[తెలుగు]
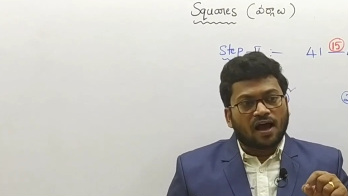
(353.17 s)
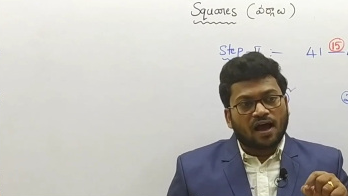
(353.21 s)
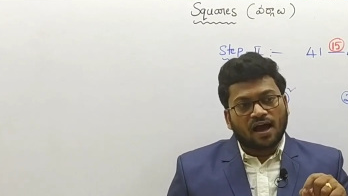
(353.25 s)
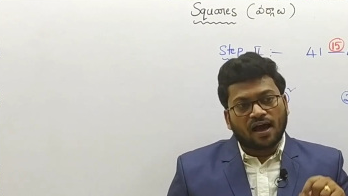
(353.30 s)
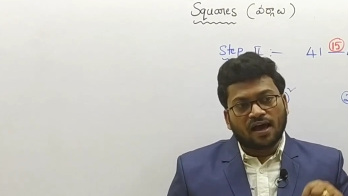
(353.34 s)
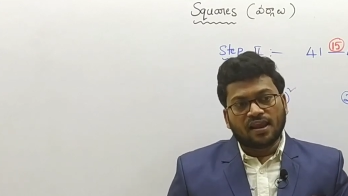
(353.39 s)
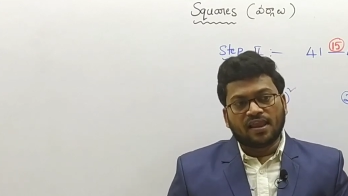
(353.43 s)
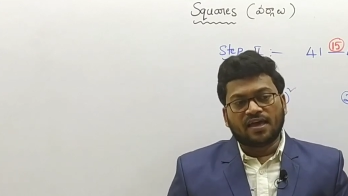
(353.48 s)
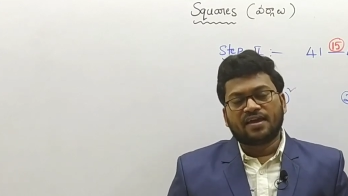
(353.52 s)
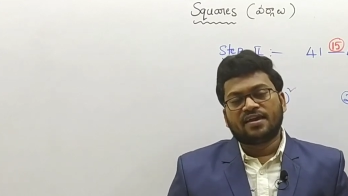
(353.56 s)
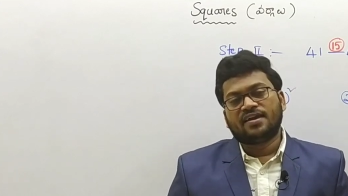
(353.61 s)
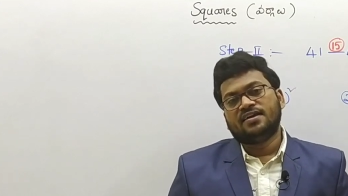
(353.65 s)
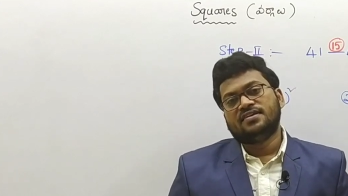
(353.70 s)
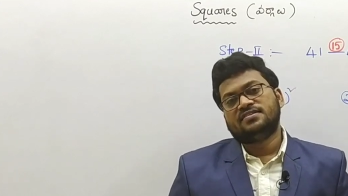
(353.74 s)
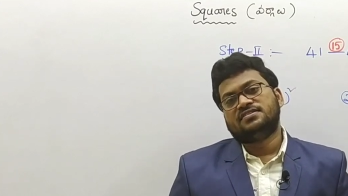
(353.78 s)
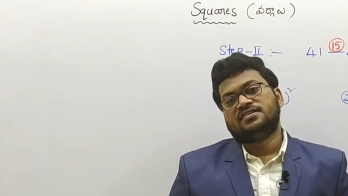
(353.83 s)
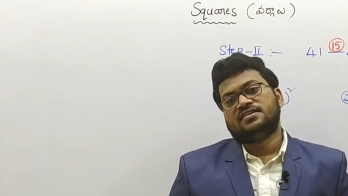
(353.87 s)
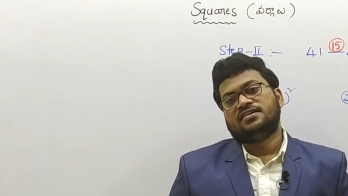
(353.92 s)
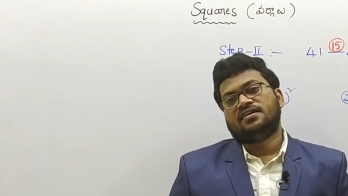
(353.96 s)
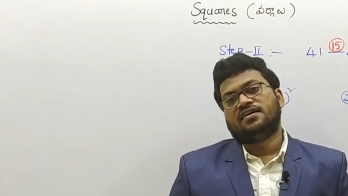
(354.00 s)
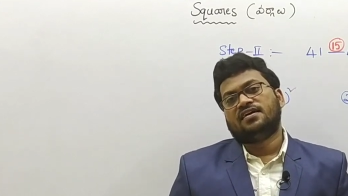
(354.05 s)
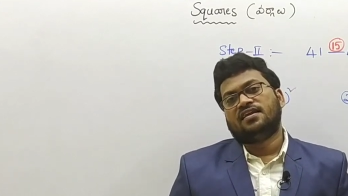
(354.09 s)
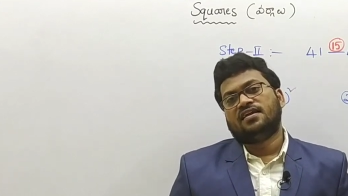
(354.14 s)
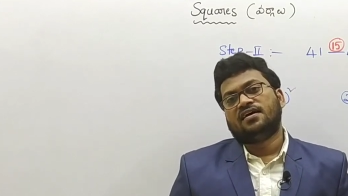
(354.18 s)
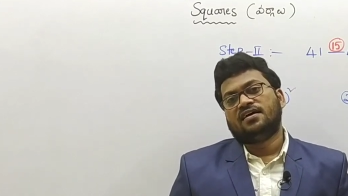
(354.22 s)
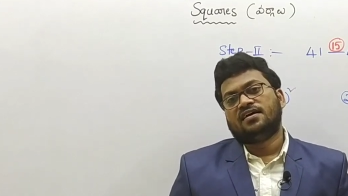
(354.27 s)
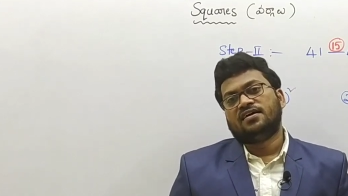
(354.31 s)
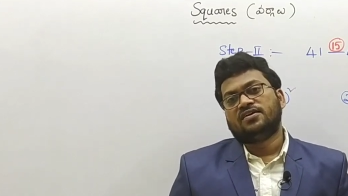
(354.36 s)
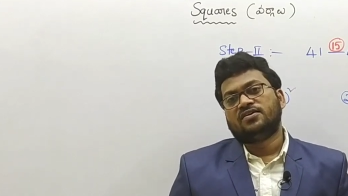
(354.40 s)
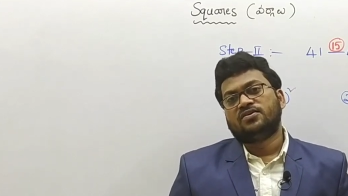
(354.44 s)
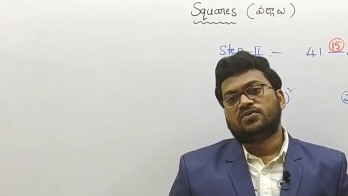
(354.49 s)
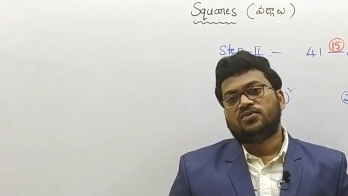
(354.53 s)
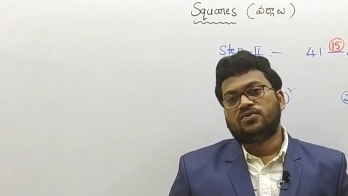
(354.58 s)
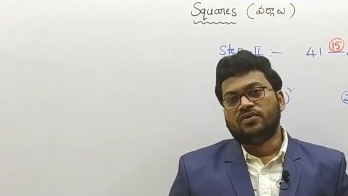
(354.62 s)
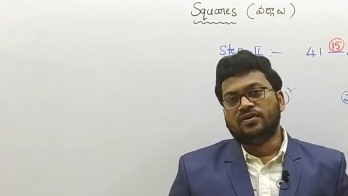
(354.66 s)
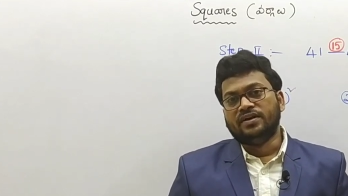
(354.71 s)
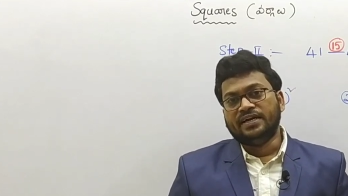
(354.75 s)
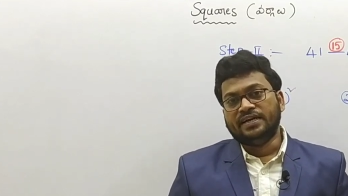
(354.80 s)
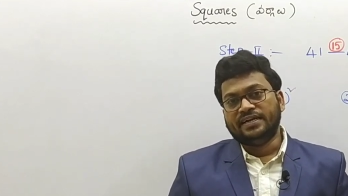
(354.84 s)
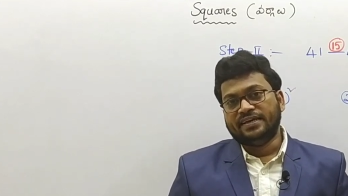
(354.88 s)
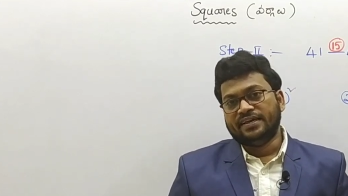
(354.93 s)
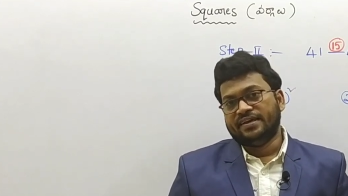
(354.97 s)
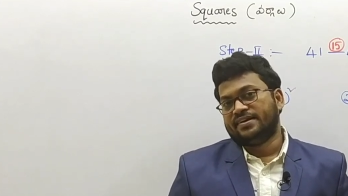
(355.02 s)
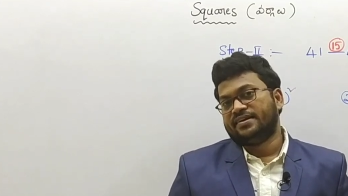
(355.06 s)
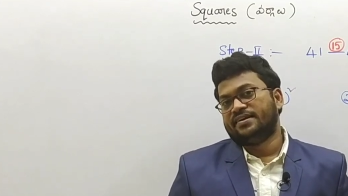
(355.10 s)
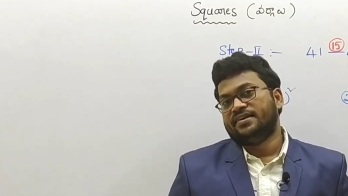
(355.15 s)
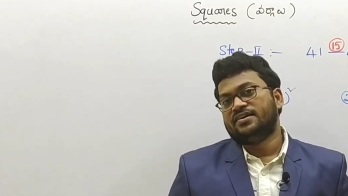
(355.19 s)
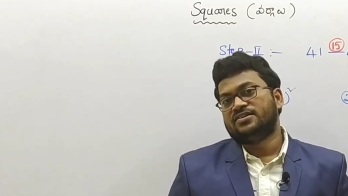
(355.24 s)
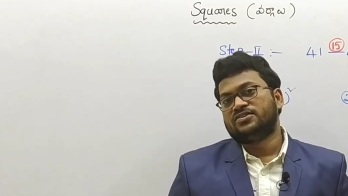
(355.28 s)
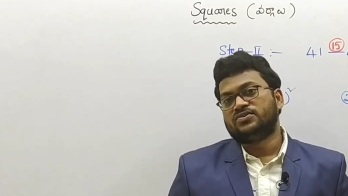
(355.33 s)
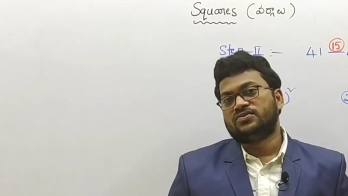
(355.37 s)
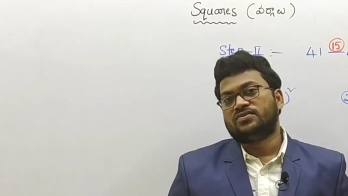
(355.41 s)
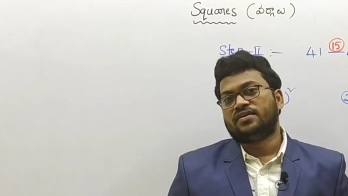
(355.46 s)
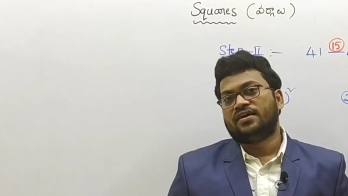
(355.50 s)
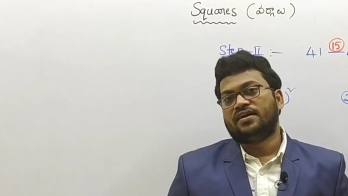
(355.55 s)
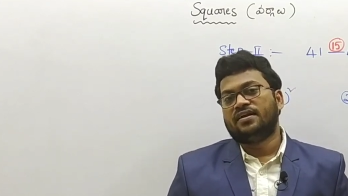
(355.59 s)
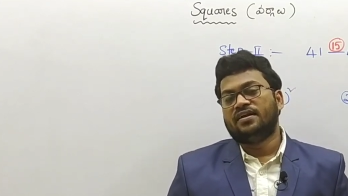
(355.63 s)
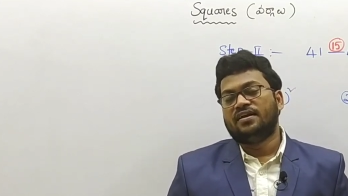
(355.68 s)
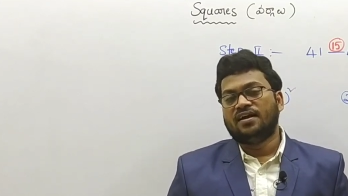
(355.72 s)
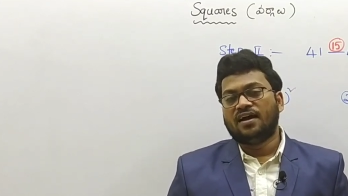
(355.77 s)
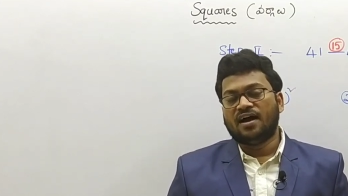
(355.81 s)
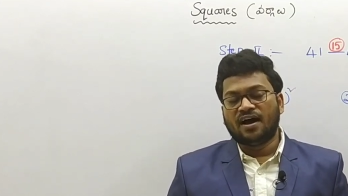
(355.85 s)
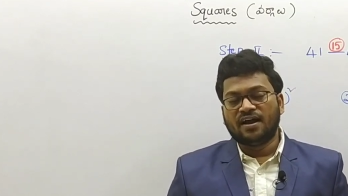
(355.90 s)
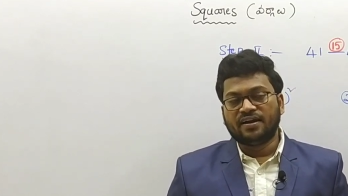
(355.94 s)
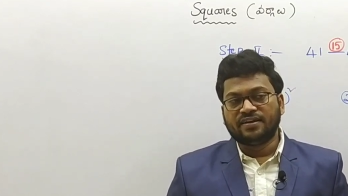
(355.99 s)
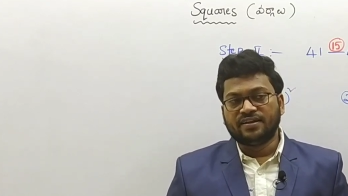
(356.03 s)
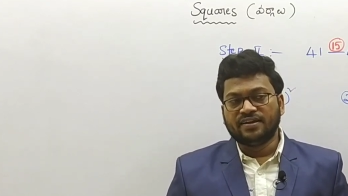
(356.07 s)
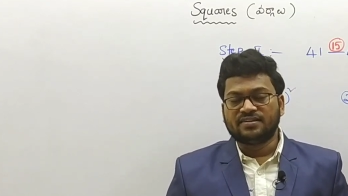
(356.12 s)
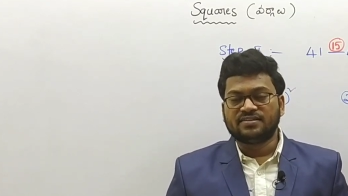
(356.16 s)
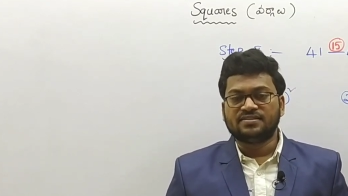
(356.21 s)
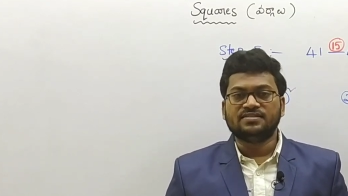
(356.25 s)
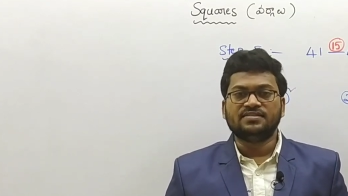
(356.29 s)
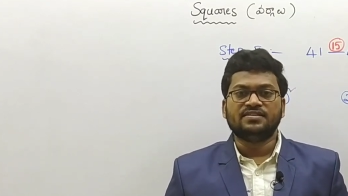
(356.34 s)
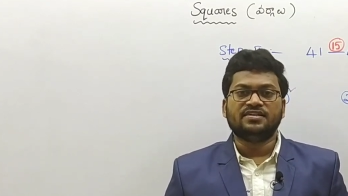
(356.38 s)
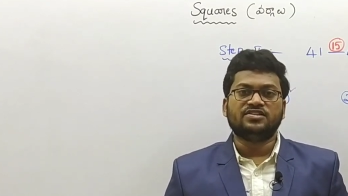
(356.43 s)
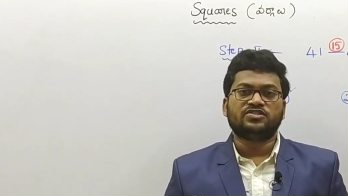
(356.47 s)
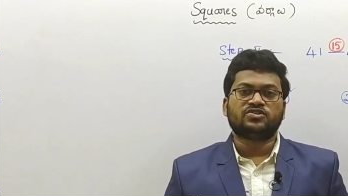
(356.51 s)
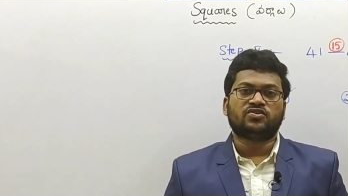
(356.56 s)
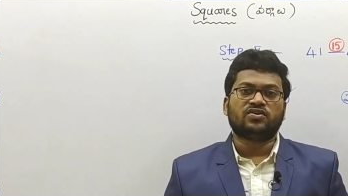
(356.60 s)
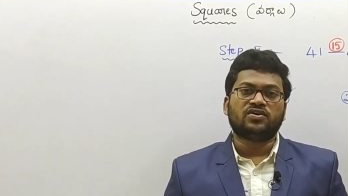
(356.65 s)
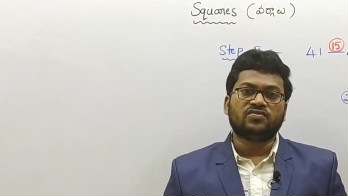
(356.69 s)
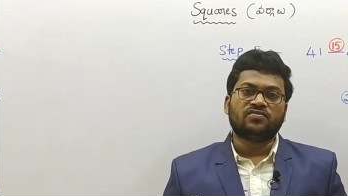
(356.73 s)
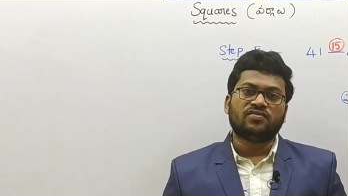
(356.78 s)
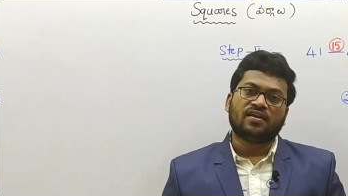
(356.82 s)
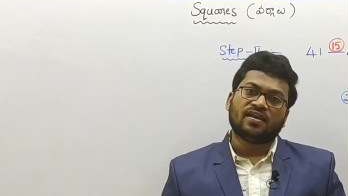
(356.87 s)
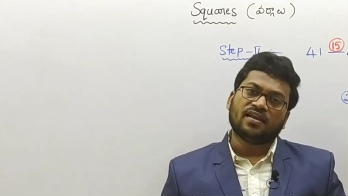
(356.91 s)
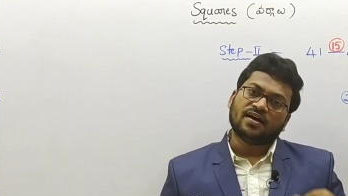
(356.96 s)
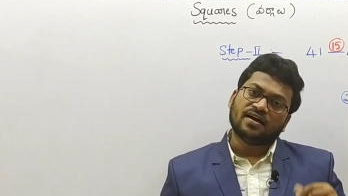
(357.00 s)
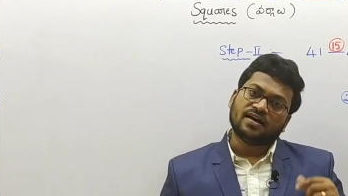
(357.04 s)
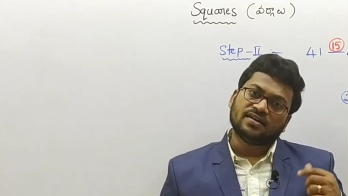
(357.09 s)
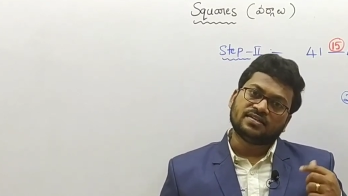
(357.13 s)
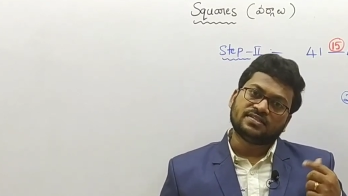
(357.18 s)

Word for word: అలాగే చేయాలా కొన్ని టెక్నిక్స్ ఉన్నాయండి ఆ టెక్నిక్ నేర్చుకోవడం వల్ల